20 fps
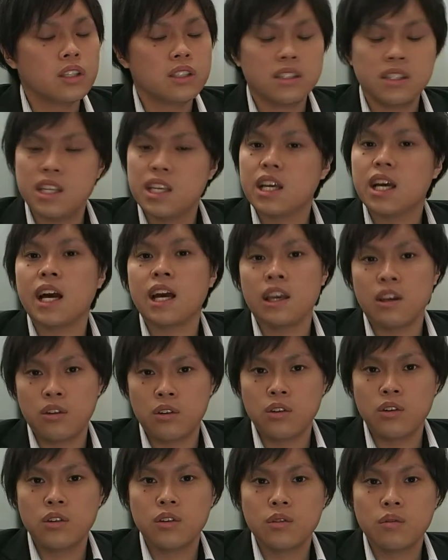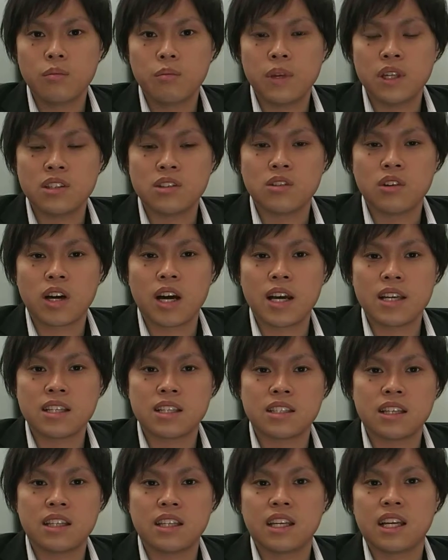2階を別の会
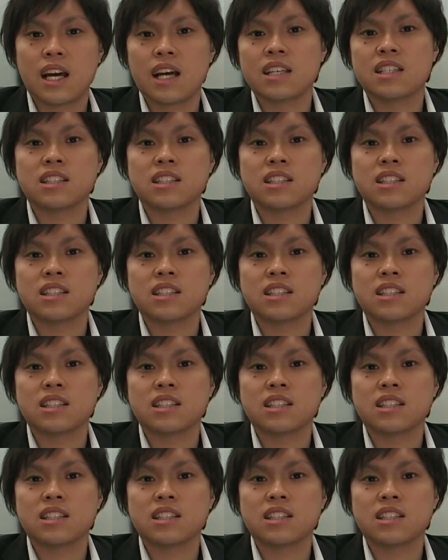社さんに貸